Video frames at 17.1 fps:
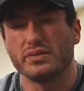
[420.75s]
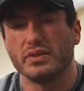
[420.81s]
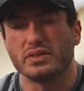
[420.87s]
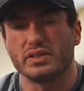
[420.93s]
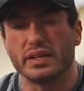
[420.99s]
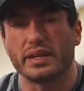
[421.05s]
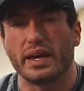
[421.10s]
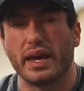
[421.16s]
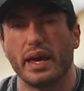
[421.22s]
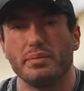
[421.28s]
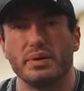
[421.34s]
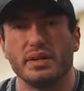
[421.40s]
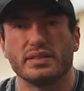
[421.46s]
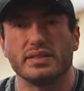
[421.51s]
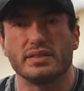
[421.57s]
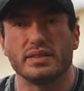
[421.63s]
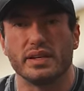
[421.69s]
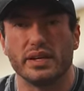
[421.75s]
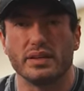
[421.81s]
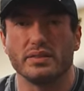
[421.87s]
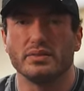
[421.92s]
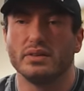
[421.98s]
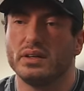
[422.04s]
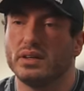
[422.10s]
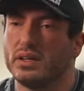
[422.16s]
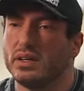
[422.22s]
que você quebre esse treino
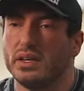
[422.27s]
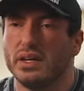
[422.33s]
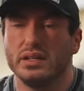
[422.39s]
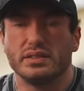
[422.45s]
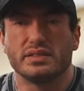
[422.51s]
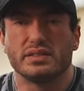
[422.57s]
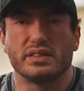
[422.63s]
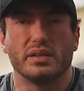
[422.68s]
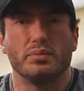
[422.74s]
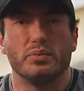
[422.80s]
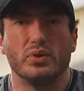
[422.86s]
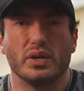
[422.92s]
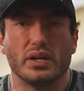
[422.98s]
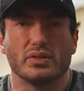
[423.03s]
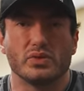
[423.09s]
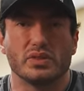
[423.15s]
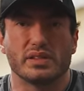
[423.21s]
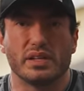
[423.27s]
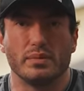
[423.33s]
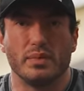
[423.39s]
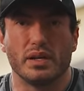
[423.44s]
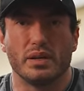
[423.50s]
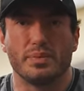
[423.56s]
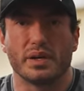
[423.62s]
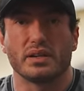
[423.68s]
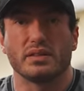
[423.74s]
e distribua na sua
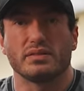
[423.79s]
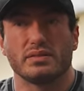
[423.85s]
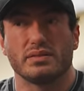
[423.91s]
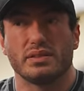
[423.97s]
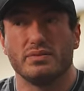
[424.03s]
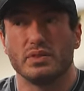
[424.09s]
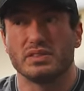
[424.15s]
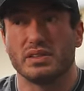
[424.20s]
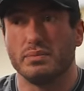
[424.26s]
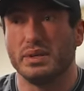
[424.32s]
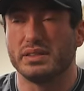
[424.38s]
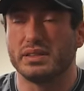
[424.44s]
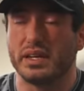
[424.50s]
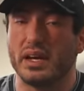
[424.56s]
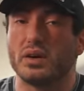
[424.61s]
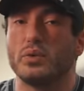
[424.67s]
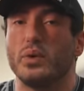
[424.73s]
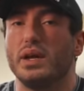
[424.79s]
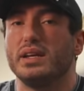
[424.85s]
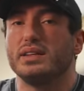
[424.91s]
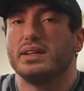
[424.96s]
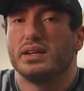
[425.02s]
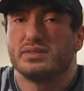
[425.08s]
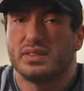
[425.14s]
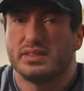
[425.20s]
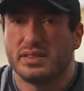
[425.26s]
semana para que você mantenha a
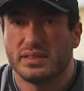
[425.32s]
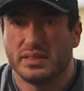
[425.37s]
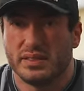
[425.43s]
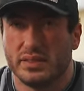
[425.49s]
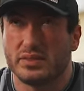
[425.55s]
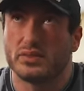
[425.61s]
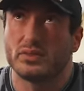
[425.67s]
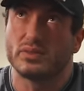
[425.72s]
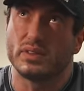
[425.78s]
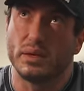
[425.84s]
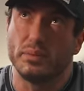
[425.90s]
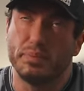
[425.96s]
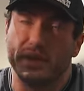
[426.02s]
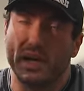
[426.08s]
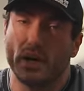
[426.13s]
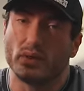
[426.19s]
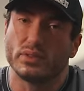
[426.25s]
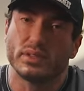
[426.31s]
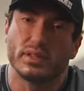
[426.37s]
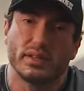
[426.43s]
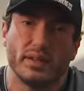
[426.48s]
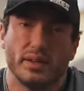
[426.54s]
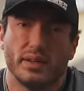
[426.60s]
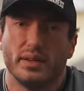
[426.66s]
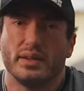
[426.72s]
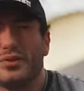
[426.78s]
qualidade dos exercícios sempre alta.
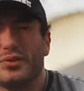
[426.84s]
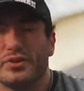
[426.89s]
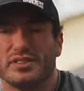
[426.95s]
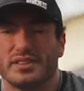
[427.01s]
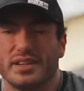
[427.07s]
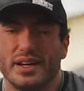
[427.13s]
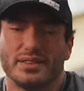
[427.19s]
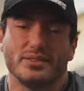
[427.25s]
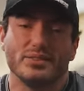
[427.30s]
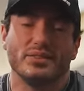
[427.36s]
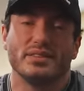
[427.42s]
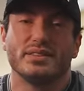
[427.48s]
Espero que vocês tenham gostado.